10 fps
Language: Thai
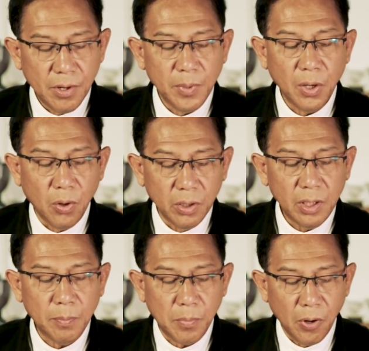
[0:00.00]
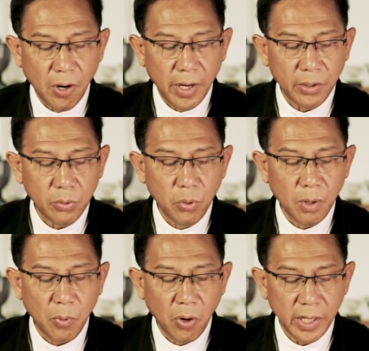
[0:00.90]
ก็มีคนที่ปล่อยตัว
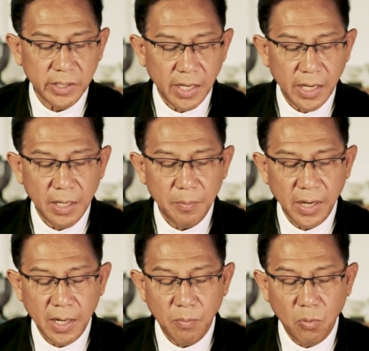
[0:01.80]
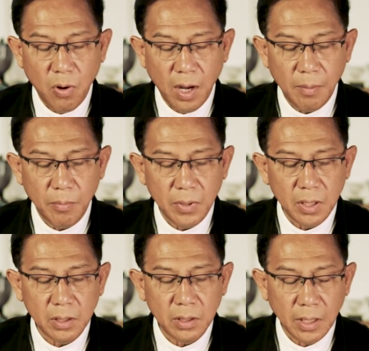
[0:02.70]
ปล่อยใจไปกับความ
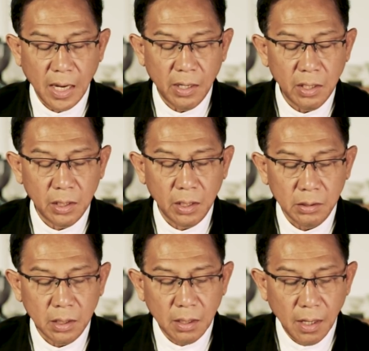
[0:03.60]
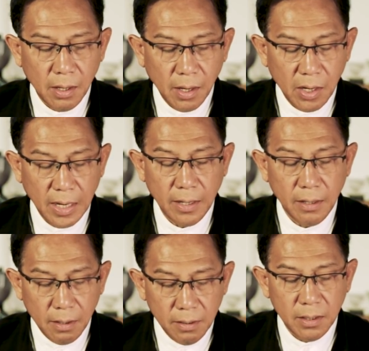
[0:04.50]
การเลื่อนการ
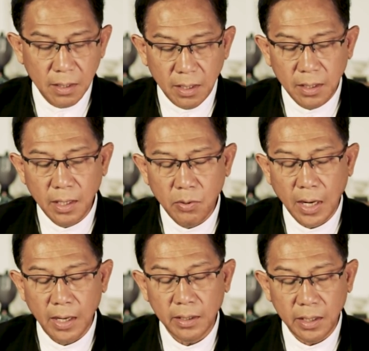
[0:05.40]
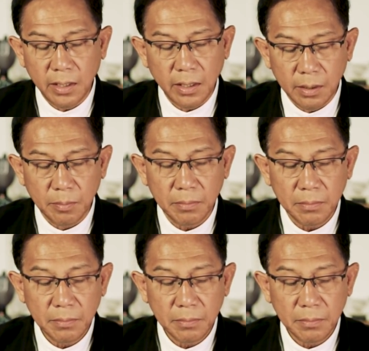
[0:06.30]
รื่นเริงและการกินดื่ม